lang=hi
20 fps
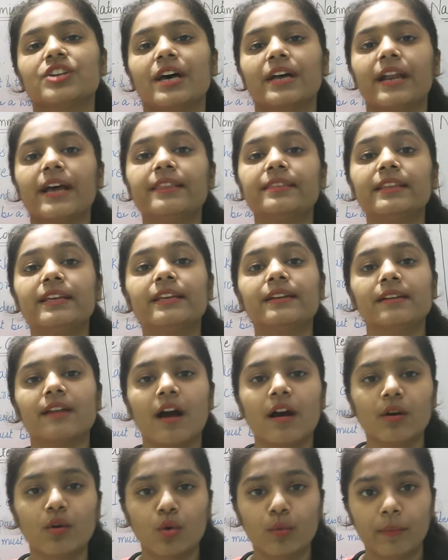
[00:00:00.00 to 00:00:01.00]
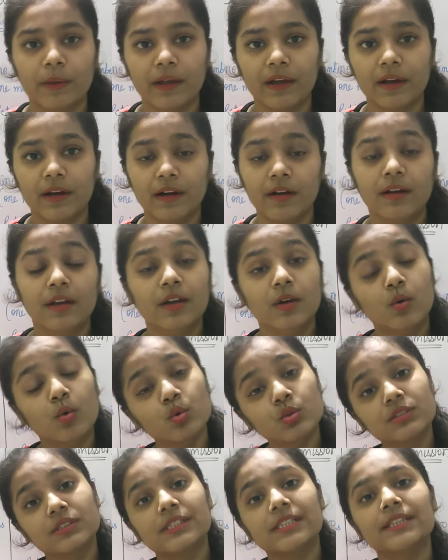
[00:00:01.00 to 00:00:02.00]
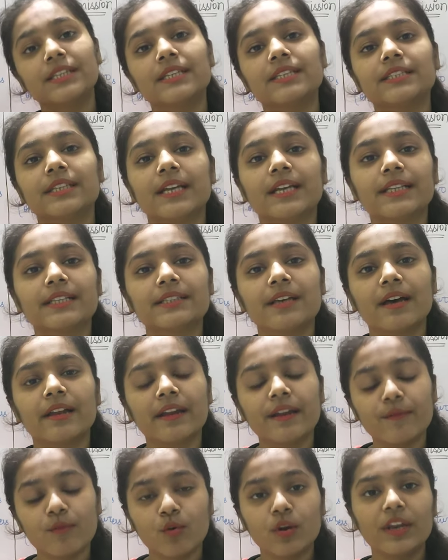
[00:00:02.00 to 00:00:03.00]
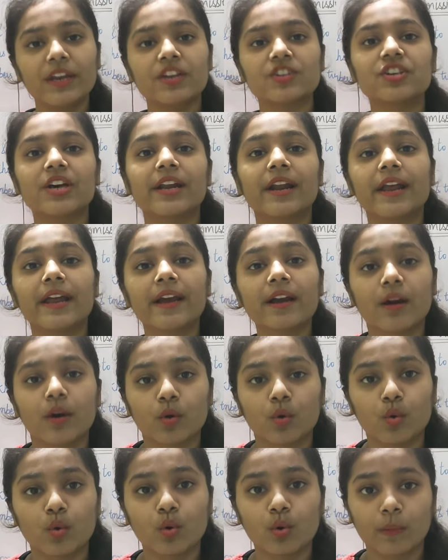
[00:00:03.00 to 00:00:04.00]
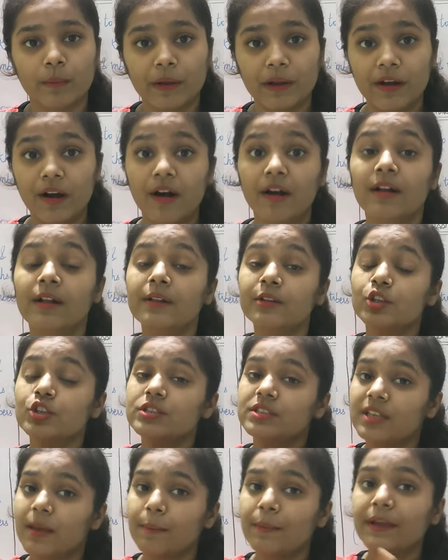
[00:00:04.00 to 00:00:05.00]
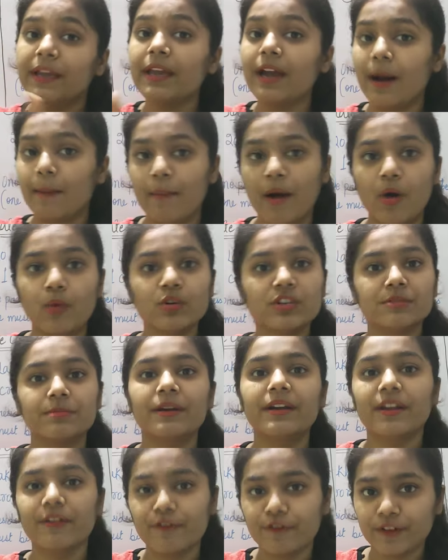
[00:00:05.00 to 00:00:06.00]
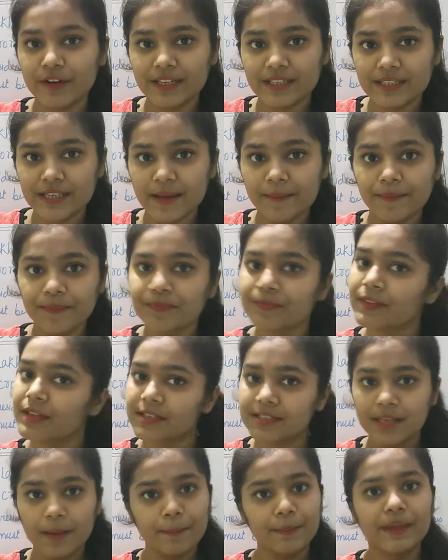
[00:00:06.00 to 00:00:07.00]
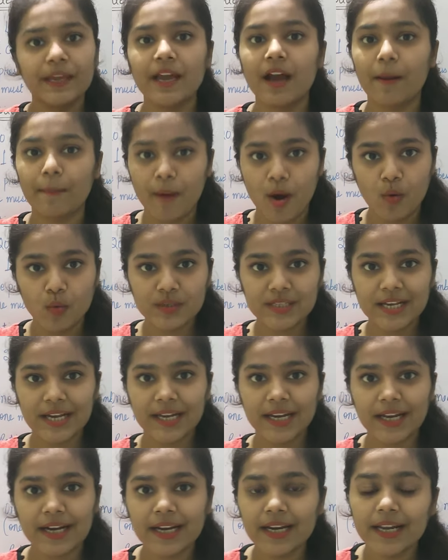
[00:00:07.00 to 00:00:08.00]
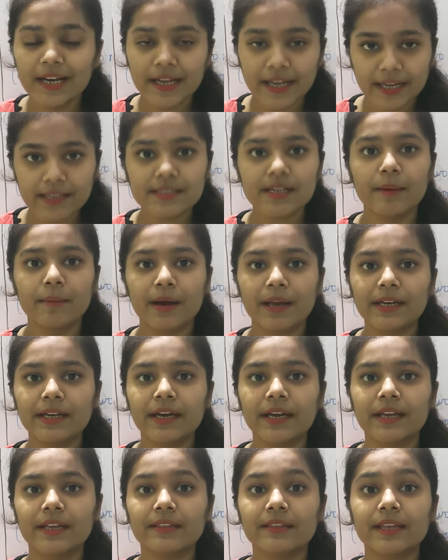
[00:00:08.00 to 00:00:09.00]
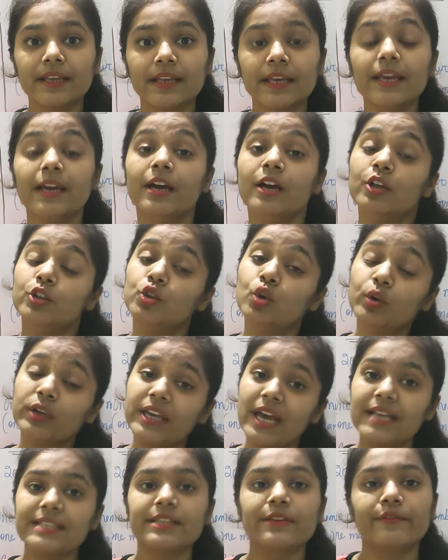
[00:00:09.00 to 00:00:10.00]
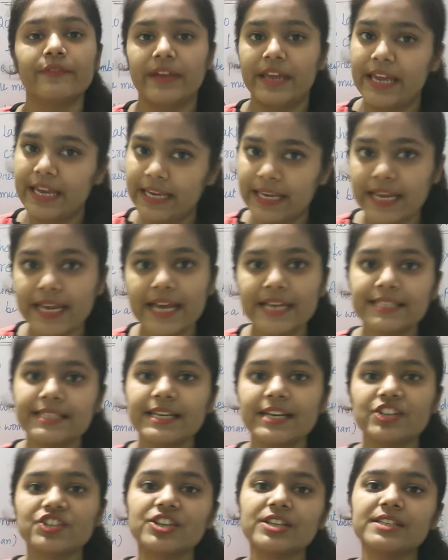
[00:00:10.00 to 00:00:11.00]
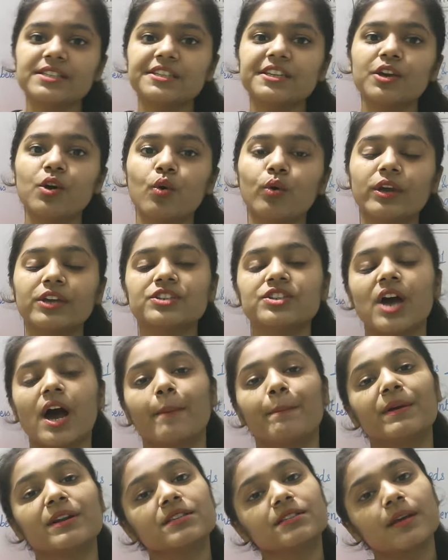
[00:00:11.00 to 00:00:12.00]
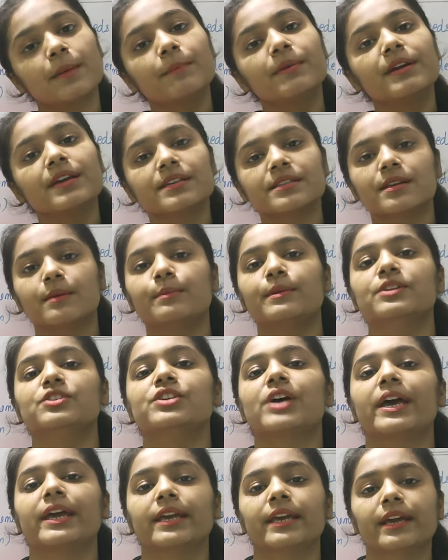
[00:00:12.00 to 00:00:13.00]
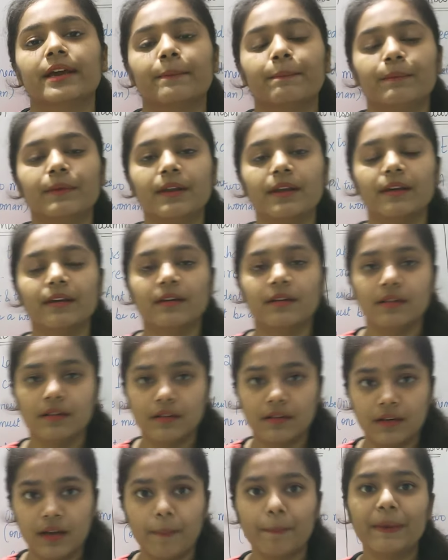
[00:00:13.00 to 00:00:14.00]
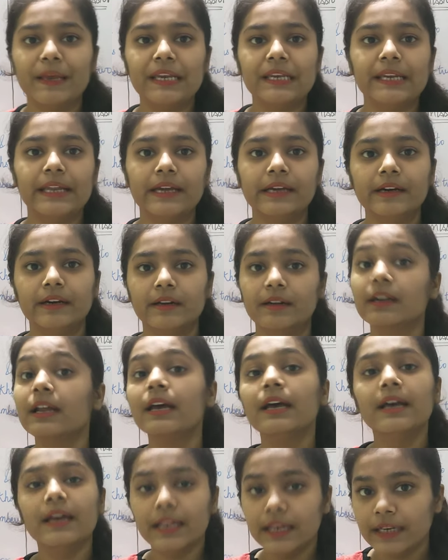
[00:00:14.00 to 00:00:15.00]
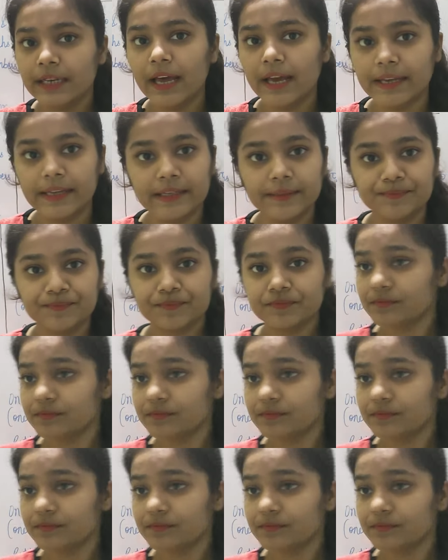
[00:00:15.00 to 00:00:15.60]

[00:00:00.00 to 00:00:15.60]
जा रहा है तीन लाख रुपए का उससे तीसरा इंसान है वो लेने जा रहा है एक करोड़ रुपए का तो सबकी अमाउंट्स में डिफरेंस है सबकी अमाउंट्स अलग अलग है सामान खरीदने की तो क्या सिर्फ एक ही ऐसी एजेंसी होगी जहाँ पर सबके सभी जाएंगे अपने अपील लेकर नहीं